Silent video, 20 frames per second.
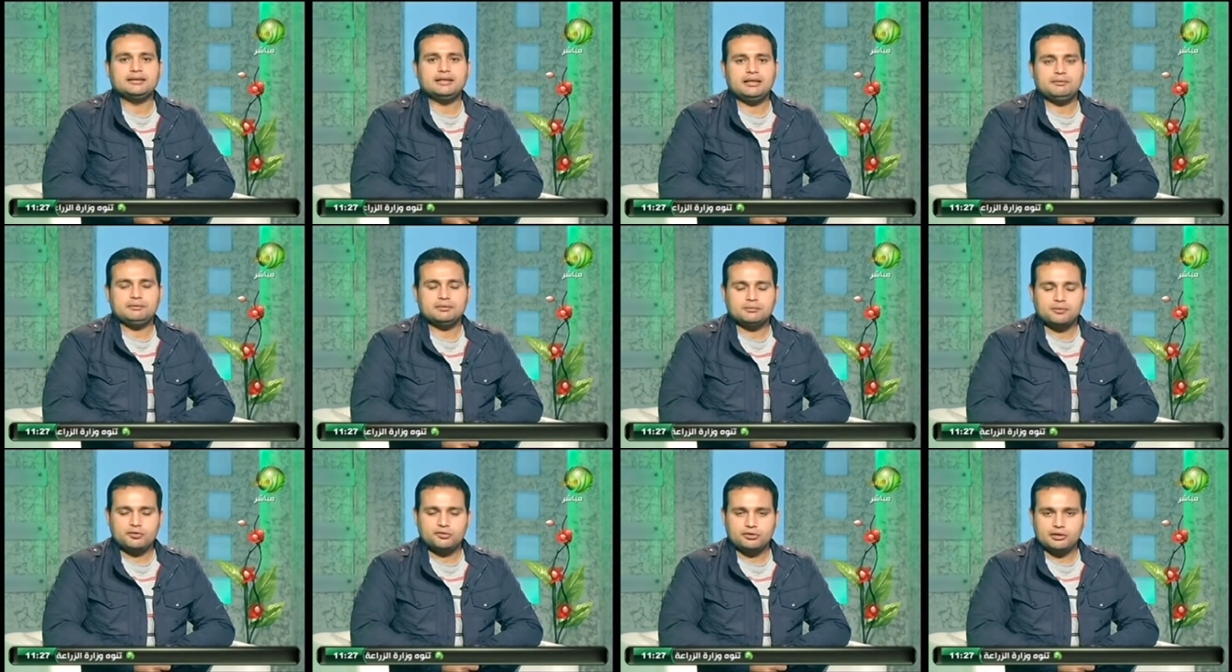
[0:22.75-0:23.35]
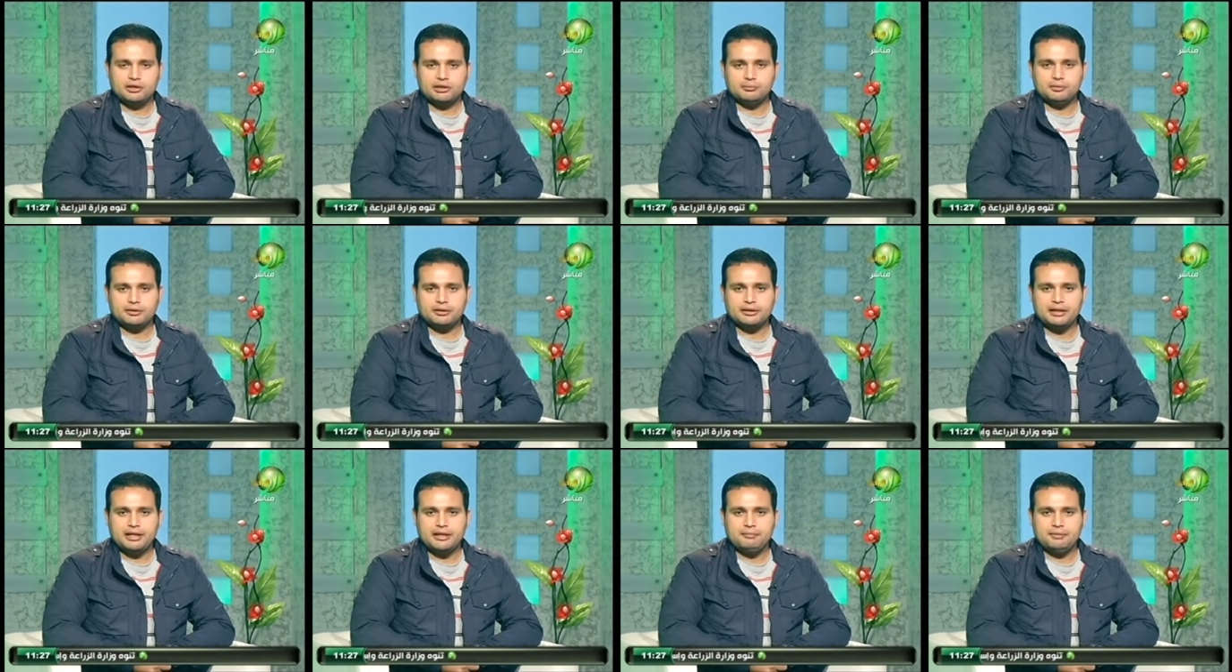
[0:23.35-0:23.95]
أن يحمل مصر
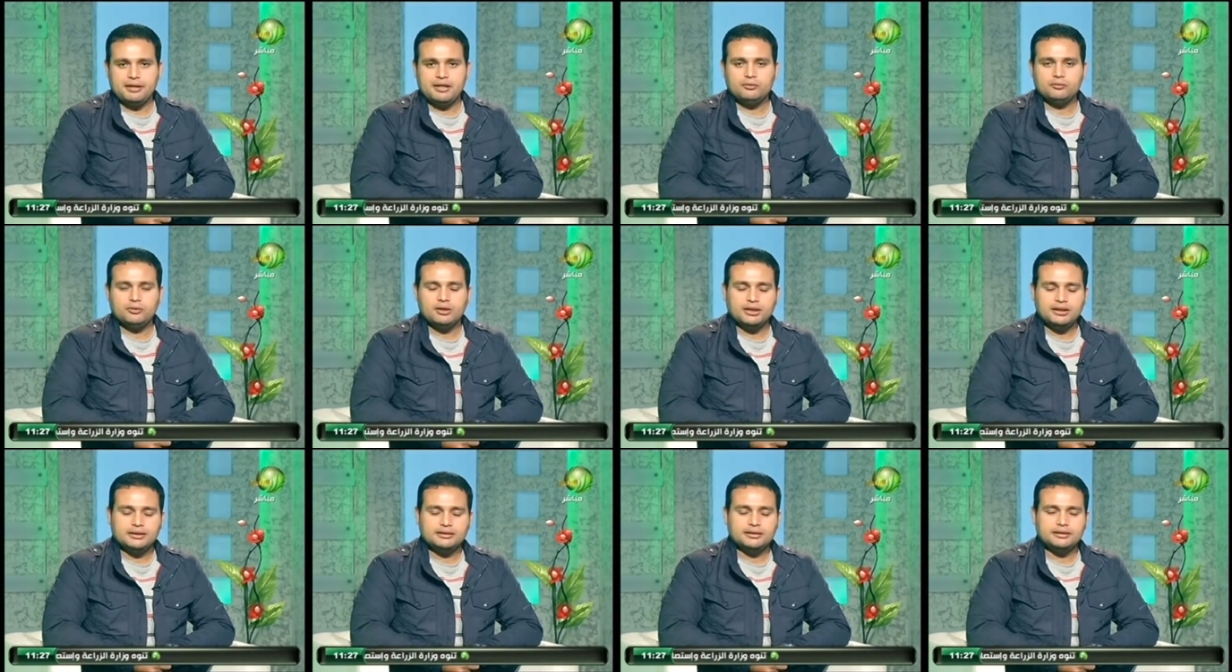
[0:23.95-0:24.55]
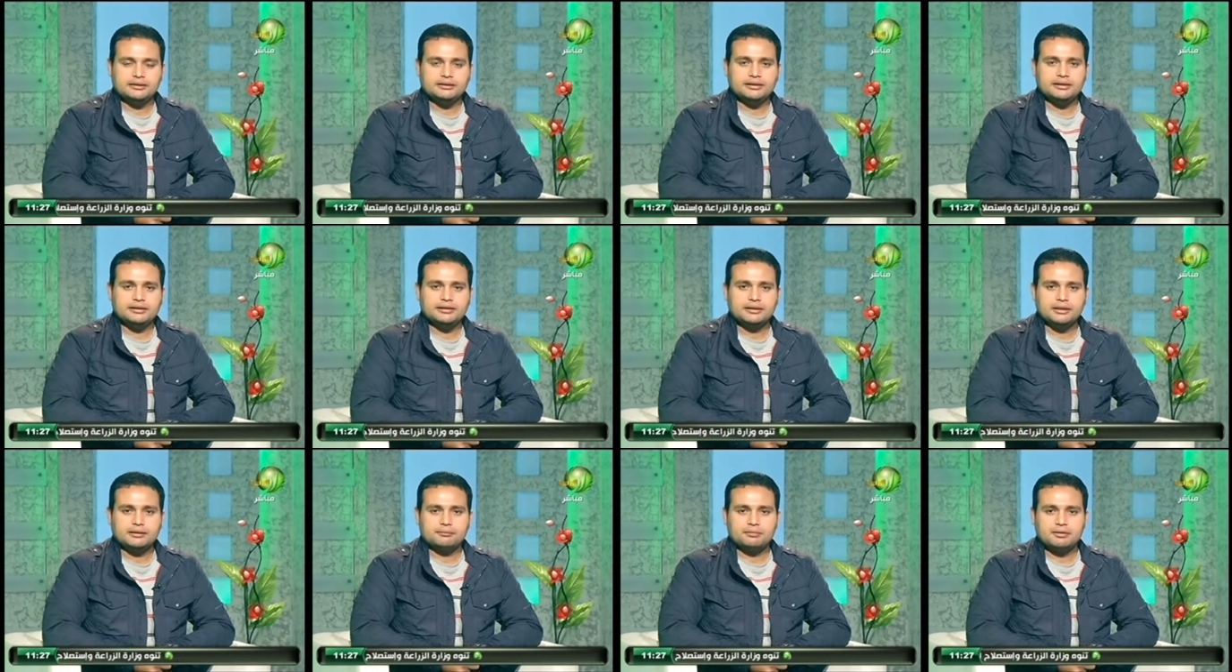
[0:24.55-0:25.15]
لبر الأمان وأيضا
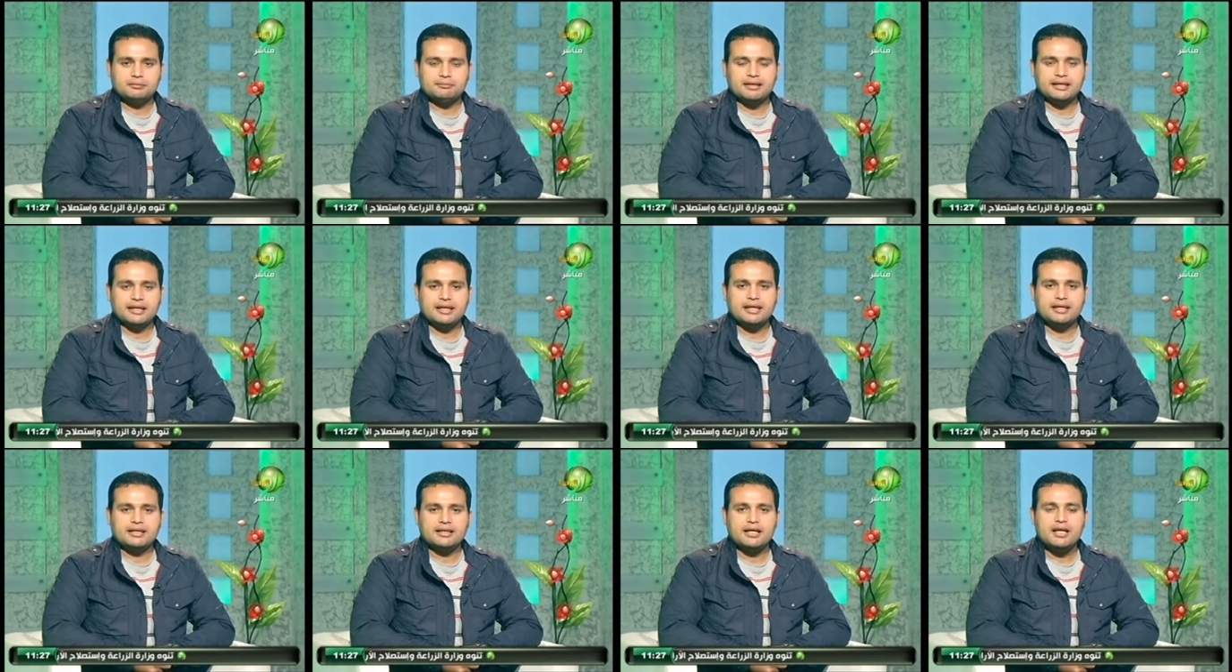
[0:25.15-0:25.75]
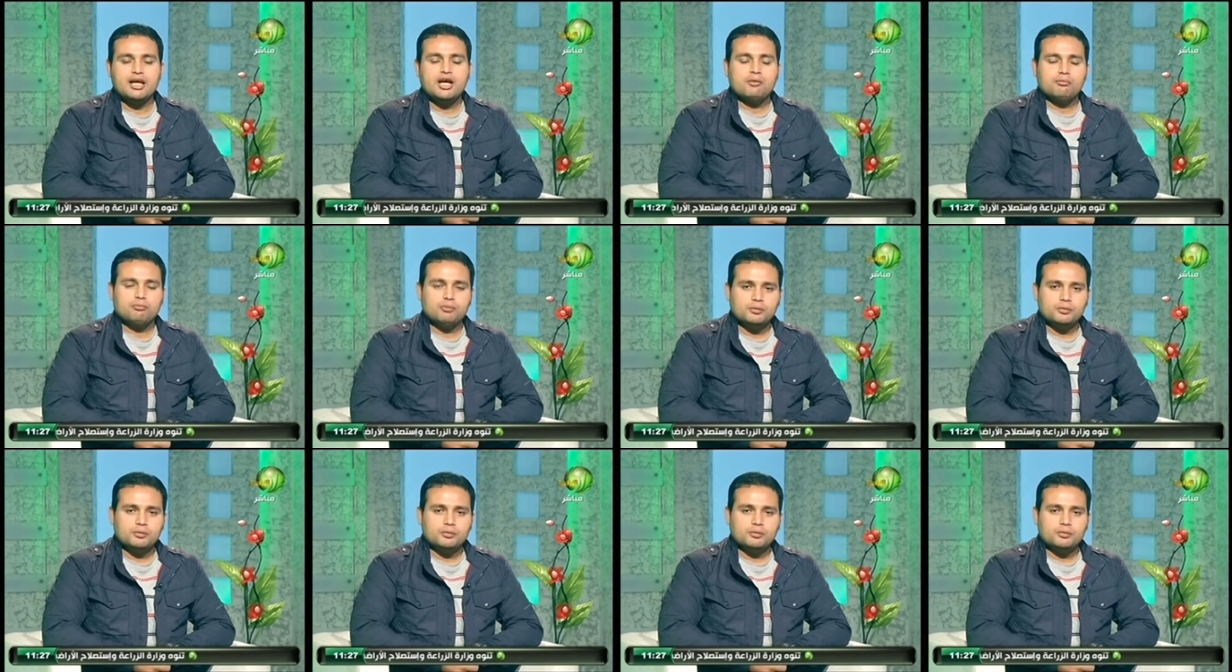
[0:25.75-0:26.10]
يليق بمكانة